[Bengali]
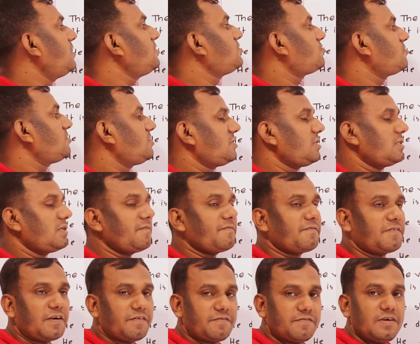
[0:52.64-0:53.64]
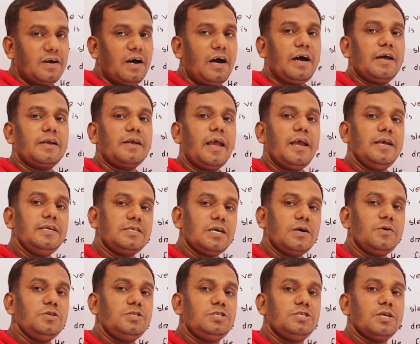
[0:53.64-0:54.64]
ইন্ট্রোজেটিভ ভার্ব আর এইটা
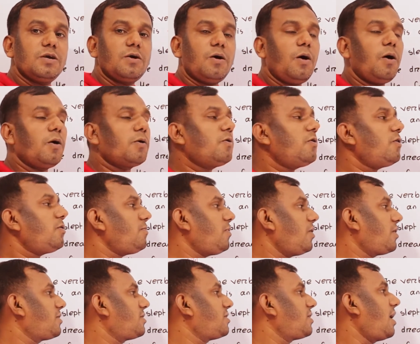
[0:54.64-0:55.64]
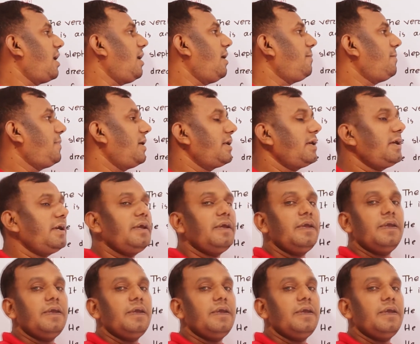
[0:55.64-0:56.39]
হচ্ছে অকর্ম ক্রিয়া মানে